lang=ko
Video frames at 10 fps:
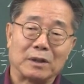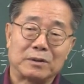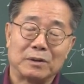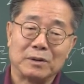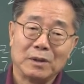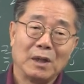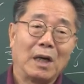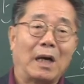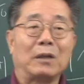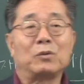그래서
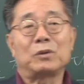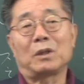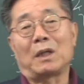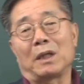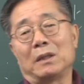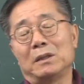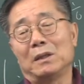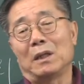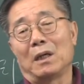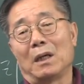한국
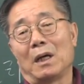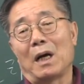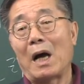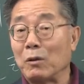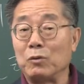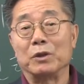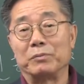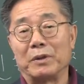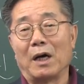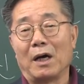철학에는 한국이
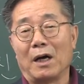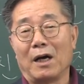없다.